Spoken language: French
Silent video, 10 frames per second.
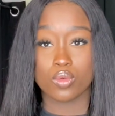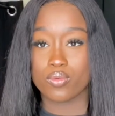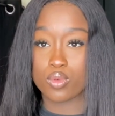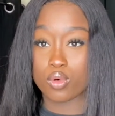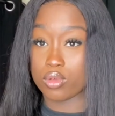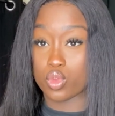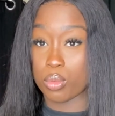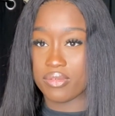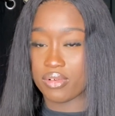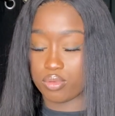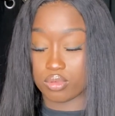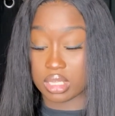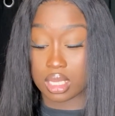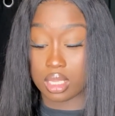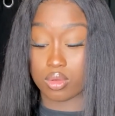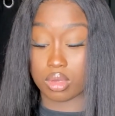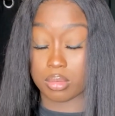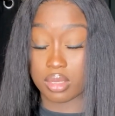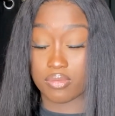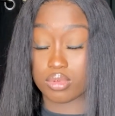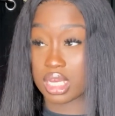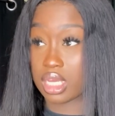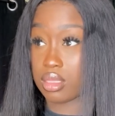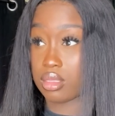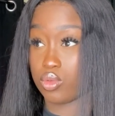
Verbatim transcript: Faut 2020, faut qu'on arrête les trucs comme ça. Faut qu'on arrête.